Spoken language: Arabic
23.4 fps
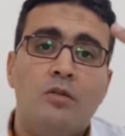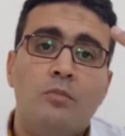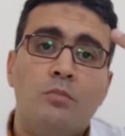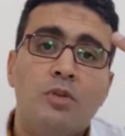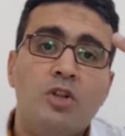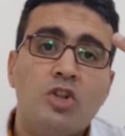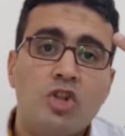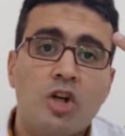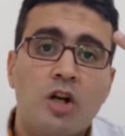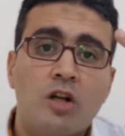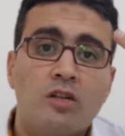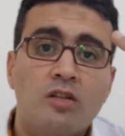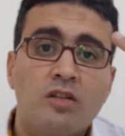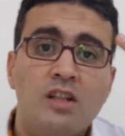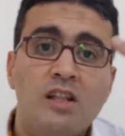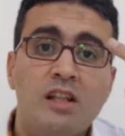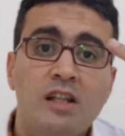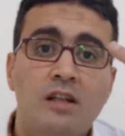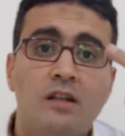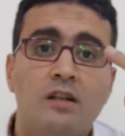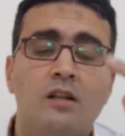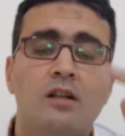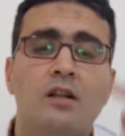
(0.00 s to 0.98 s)

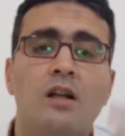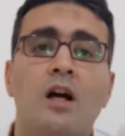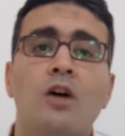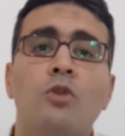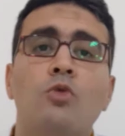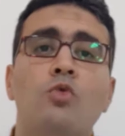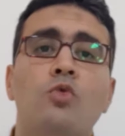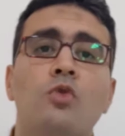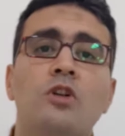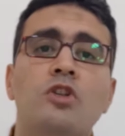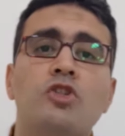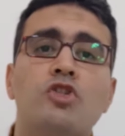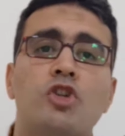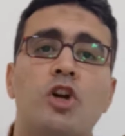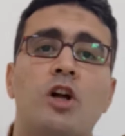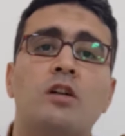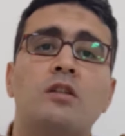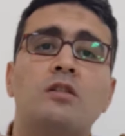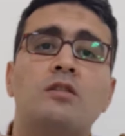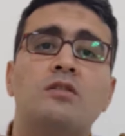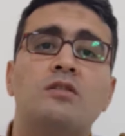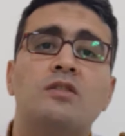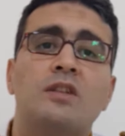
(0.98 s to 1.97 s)
بشرطين اول
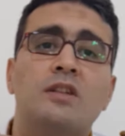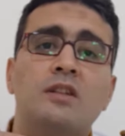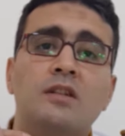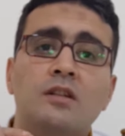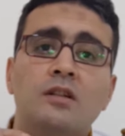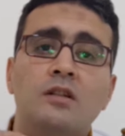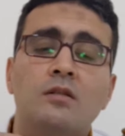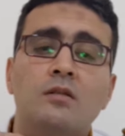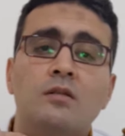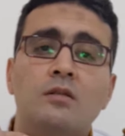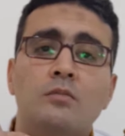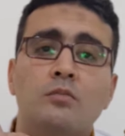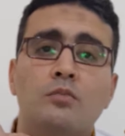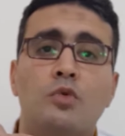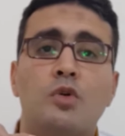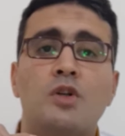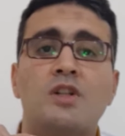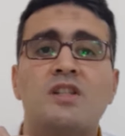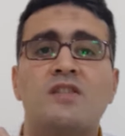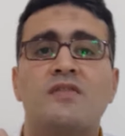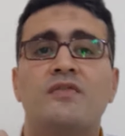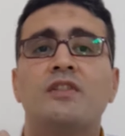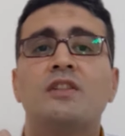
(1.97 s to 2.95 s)
شرط
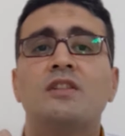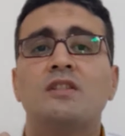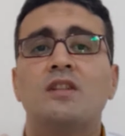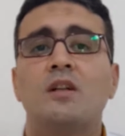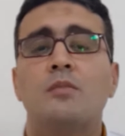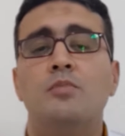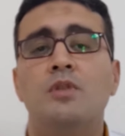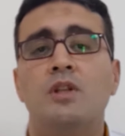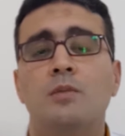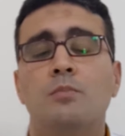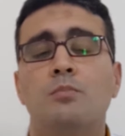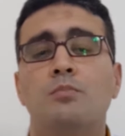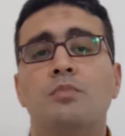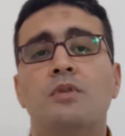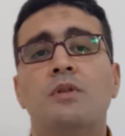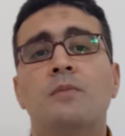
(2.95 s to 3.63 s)
بوصف الطبيب